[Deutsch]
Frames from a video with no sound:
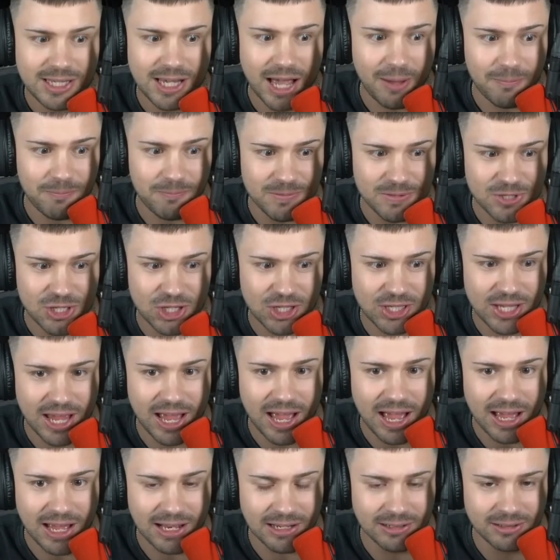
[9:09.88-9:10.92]
habe einen
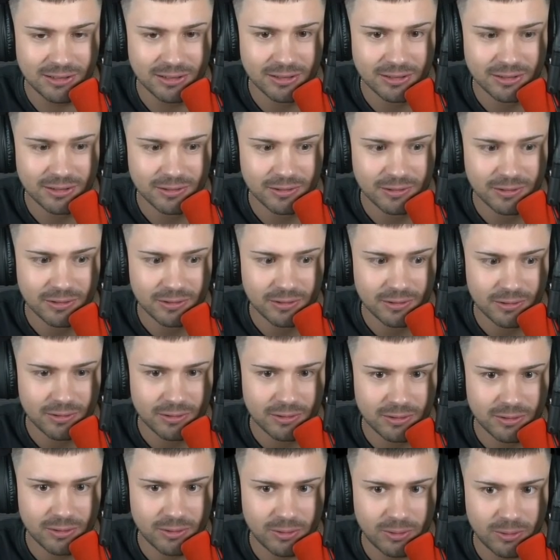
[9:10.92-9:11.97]
Stern.
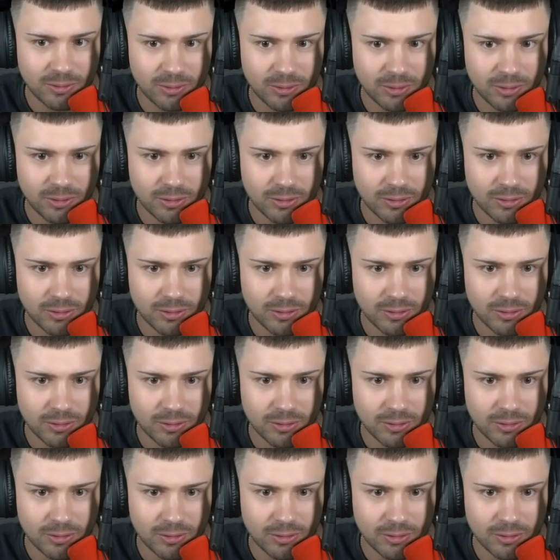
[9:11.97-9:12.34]
Oh,